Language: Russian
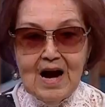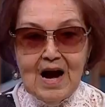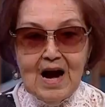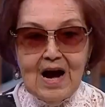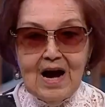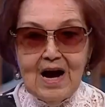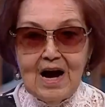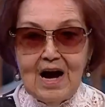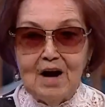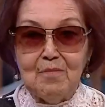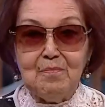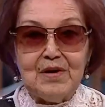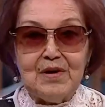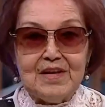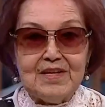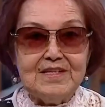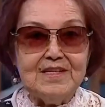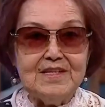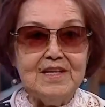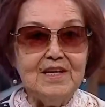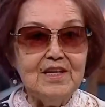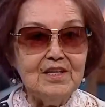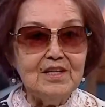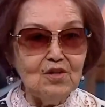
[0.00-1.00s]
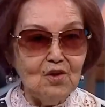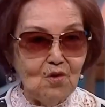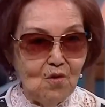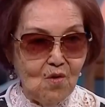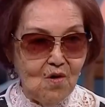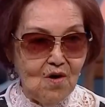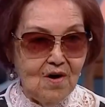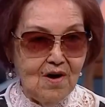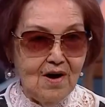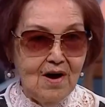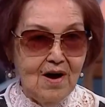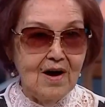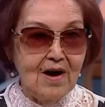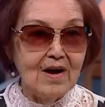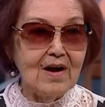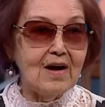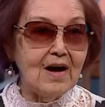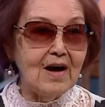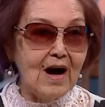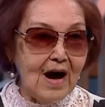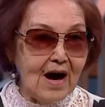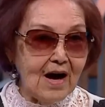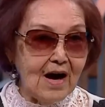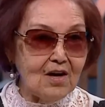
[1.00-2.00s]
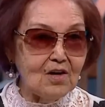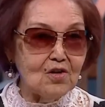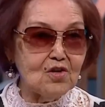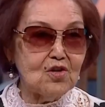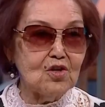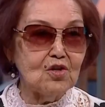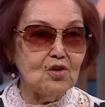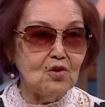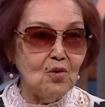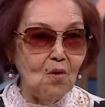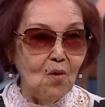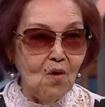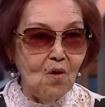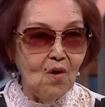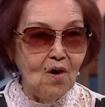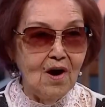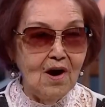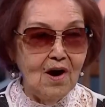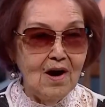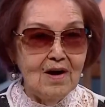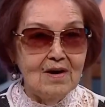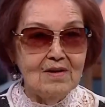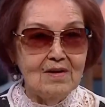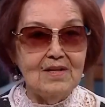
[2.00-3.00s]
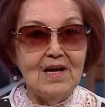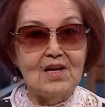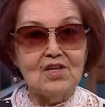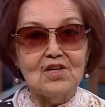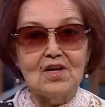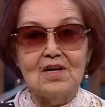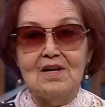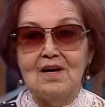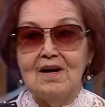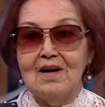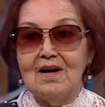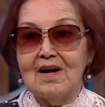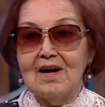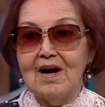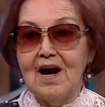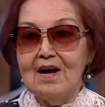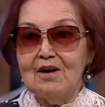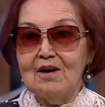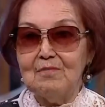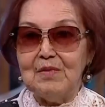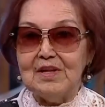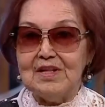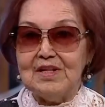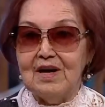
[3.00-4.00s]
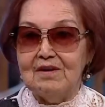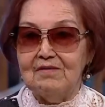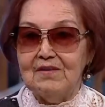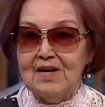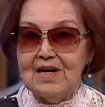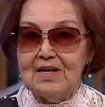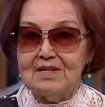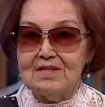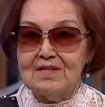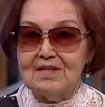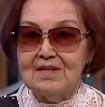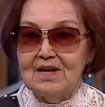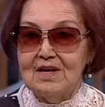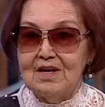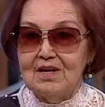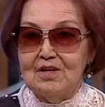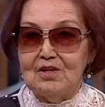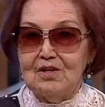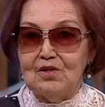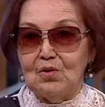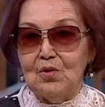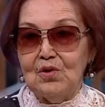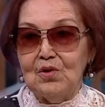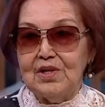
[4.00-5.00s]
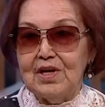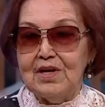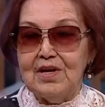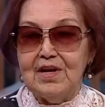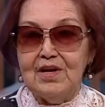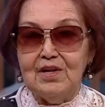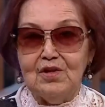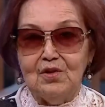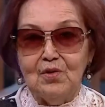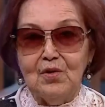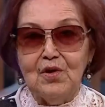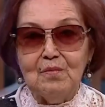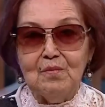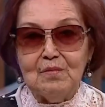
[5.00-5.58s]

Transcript: а, определено, как, что, даже как подавать тот или иной